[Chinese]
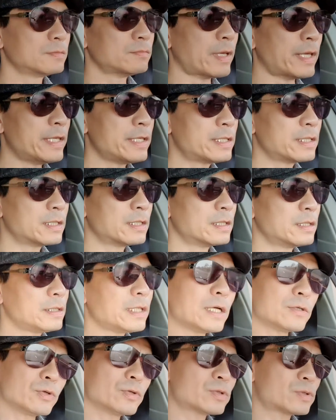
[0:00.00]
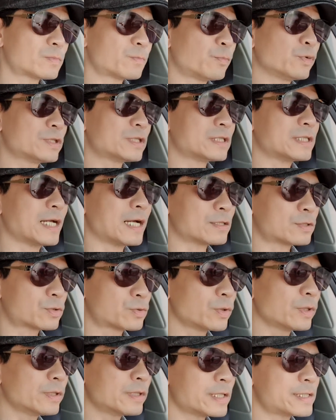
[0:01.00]
每一个应该说不止啊，
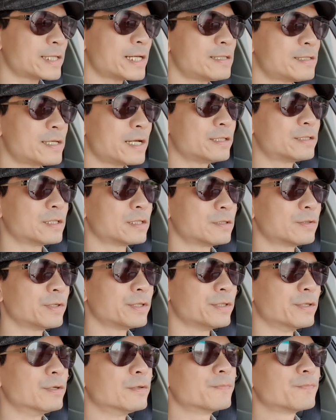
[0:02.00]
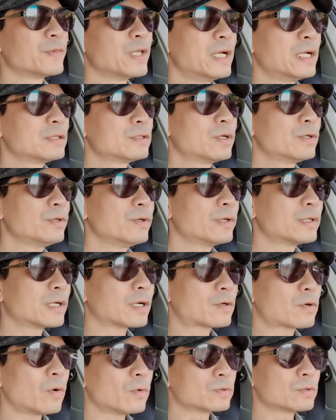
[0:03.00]
所有的参赛者都会有，都有一
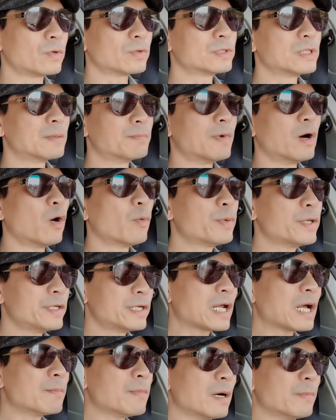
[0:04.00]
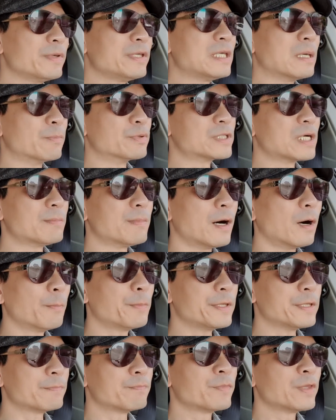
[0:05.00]
个共同的毛病。那个毛病也不叫毛
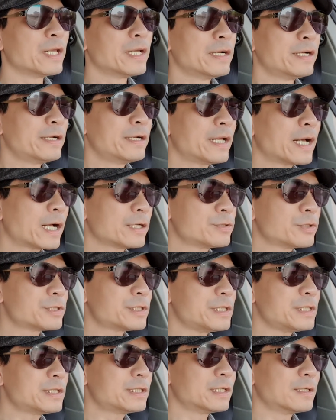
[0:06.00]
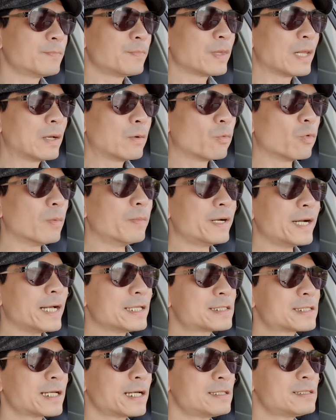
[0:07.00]
病，那个就是一个我们
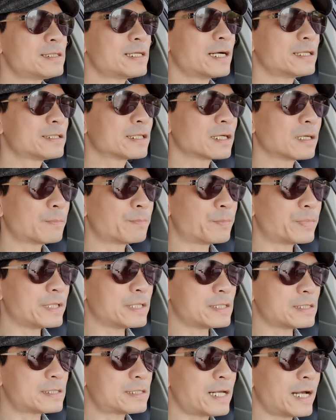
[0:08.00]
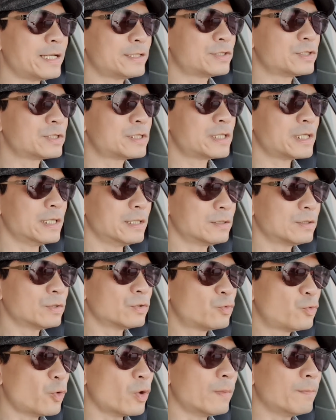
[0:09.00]
来参加这个比赛之前
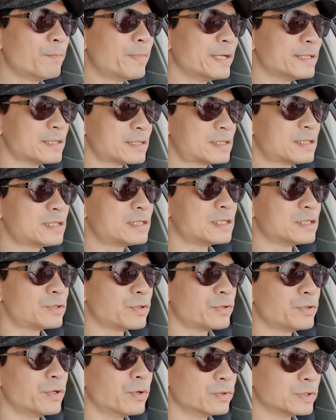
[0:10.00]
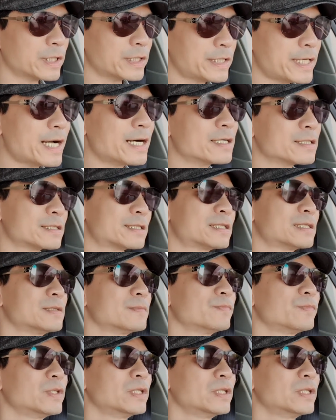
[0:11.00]
原本自己就有的样子。